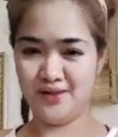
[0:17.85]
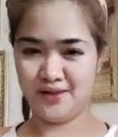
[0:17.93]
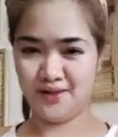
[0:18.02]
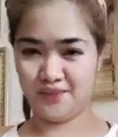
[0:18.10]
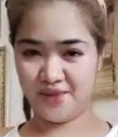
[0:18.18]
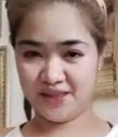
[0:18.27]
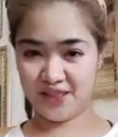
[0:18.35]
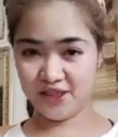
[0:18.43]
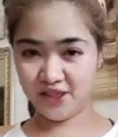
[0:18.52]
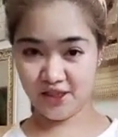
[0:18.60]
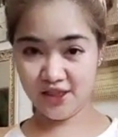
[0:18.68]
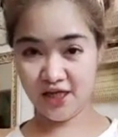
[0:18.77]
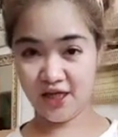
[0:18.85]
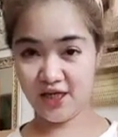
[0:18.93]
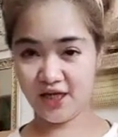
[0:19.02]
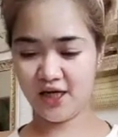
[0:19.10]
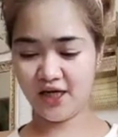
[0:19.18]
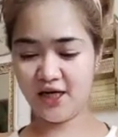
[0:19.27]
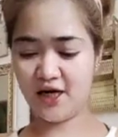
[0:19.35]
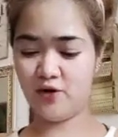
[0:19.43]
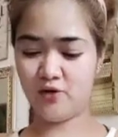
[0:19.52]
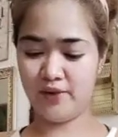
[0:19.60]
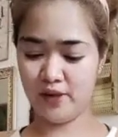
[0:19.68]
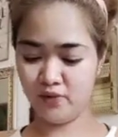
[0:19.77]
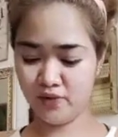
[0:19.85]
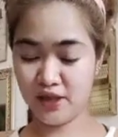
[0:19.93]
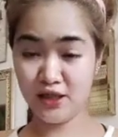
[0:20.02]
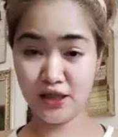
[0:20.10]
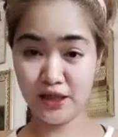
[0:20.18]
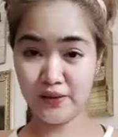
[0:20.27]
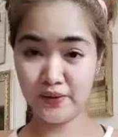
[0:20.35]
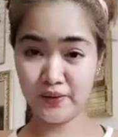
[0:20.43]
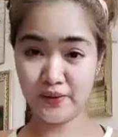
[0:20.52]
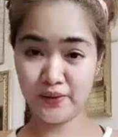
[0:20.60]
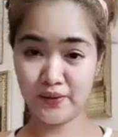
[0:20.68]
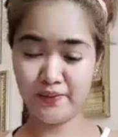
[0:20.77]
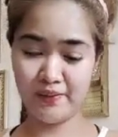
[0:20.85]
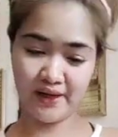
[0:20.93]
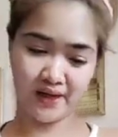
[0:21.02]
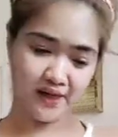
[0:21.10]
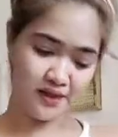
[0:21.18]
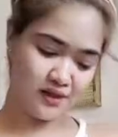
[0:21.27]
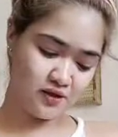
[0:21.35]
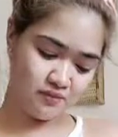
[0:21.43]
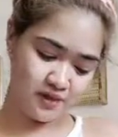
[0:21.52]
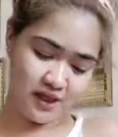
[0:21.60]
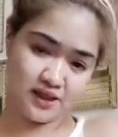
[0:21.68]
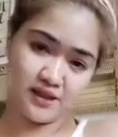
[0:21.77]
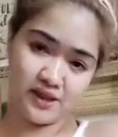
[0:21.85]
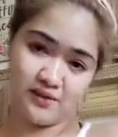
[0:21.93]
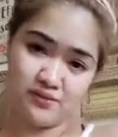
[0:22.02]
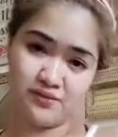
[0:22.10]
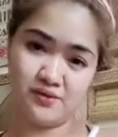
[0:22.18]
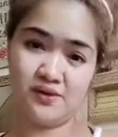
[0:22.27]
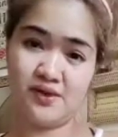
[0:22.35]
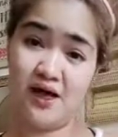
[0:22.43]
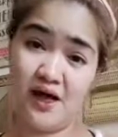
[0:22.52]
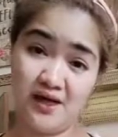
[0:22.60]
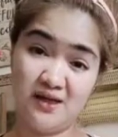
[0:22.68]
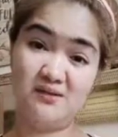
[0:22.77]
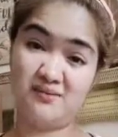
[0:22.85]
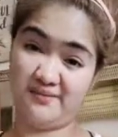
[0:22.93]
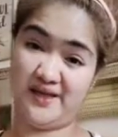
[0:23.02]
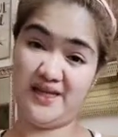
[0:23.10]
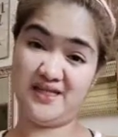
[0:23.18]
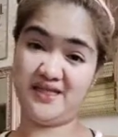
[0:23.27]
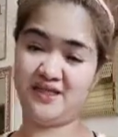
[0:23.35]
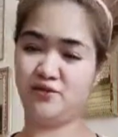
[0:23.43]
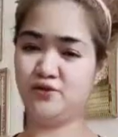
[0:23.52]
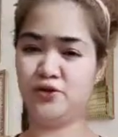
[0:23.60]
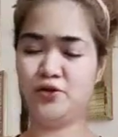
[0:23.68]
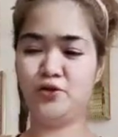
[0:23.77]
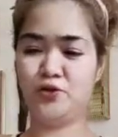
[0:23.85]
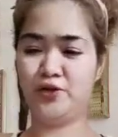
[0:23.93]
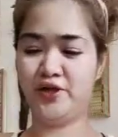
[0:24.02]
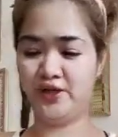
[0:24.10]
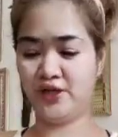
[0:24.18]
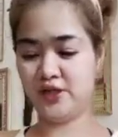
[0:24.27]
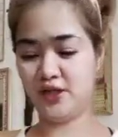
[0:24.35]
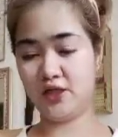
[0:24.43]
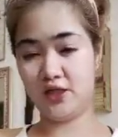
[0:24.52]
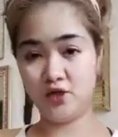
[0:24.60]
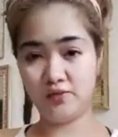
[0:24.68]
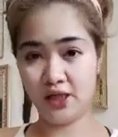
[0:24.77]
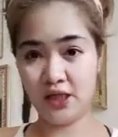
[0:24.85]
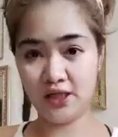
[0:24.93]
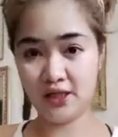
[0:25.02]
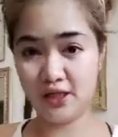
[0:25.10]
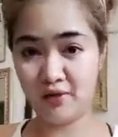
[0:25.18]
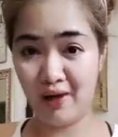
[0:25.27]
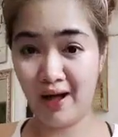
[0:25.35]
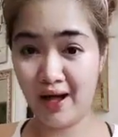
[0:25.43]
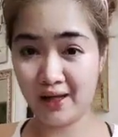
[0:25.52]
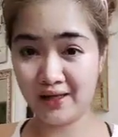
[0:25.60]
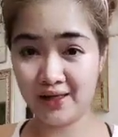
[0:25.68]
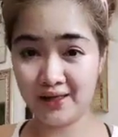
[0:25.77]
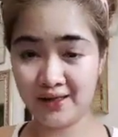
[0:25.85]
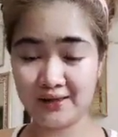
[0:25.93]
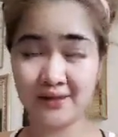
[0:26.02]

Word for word: So, pasensya na, kaya ako may unan dito para hindi nyo makita yung maiksi kong short at hindi nyo makita yung aking